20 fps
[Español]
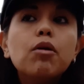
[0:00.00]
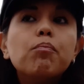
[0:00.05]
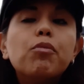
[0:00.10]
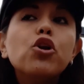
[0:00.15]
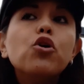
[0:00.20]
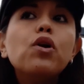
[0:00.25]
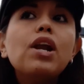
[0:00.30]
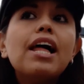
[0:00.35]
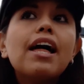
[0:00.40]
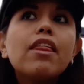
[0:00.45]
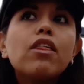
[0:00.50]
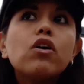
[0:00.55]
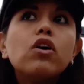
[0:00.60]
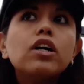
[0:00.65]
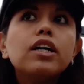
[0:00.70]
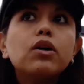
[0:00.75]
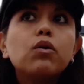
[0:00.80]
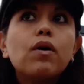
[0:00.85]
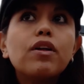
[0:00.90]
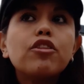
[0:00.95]
Por un
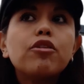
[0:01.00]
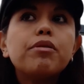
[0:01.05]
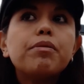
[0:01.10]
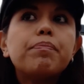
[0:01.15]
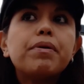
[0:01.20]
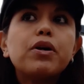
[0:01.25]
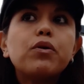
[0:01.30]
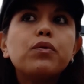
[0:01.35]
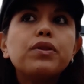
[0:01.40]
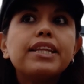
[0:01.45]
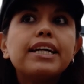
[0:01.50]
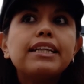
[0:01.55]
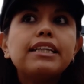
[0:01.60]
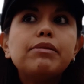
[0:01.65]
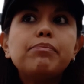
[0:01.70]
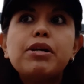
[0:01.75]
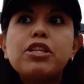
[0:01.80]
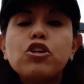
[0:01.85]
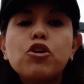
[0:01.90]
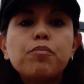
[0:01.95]
lado, cuando me preguntan
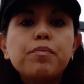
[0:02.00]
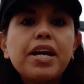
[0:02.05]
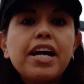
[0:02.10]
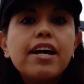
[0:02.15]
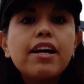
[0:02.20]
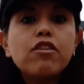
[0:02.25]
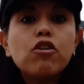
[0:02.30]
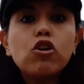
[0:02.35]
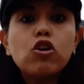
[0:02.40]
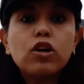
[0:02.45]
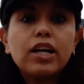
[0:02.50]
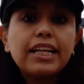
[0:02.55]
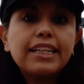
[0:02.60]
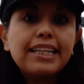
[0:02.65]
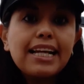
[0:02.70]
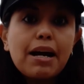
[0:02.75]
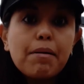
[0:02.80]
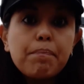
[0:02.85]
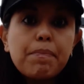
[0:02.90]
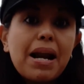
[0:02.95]
si me dio miedo o lo que
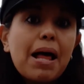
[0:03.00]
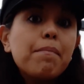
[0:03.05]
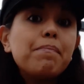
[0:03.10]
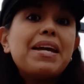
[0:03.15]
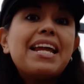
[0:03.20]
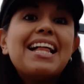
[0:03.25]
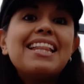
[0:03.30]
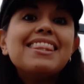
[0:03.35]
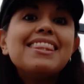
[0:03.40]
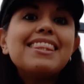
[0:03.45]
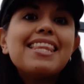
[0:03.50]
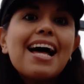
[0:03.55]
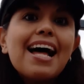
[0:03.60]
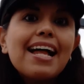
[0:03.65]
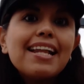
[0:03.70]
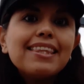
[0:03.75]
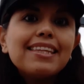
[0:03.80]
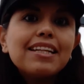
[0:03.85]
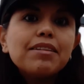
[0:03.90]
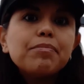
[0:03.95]
sea, para mí eran
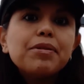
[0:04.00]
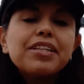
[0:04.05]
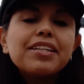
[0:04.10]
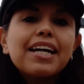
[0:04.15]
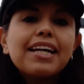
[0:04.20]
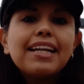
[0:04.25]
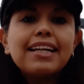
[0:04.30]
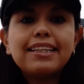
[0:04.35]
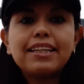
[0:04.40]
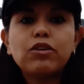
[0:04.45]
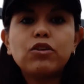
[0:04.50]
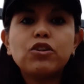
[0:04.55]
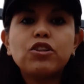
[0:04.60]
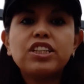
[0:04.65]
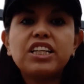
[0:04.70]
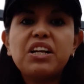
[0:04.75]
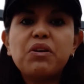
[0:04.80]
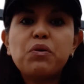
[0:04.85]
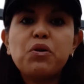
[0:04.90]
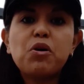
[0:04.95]
tantas mis ganas de
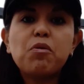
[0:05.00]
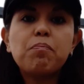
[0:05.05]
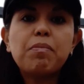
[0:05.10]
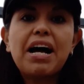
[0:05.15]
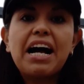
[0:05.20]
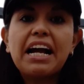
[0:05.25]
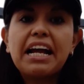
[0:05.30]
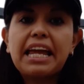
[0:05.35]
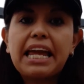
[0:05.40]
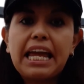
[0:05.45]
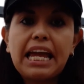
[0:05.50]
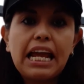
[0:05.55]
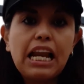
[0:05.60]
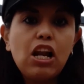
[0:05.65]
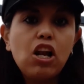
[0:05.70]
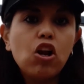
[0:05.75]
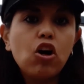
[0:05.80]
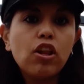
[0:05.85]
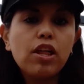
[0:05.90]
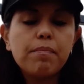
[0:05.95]
conocer Europa que
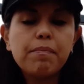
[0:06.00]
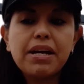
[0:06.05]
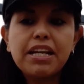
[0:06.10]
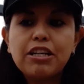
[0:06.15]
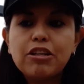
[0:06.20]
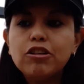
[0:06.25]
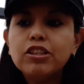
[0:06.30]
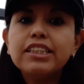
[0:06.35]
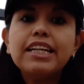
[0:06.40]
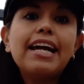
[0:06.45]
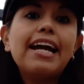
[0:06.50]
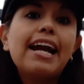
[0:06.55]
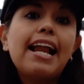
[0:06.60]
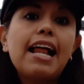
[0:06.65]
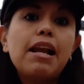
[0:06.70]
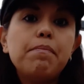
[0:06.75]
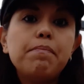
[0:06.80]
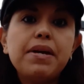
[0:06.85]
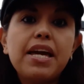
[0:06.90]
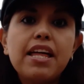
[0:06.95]
lo de menos
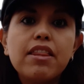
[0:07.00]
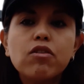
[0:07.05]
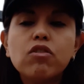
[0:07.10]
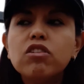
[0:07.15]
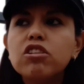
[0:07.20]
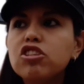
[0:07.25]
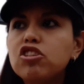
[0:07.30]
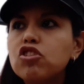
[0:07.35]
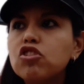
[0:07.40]
era el miedo.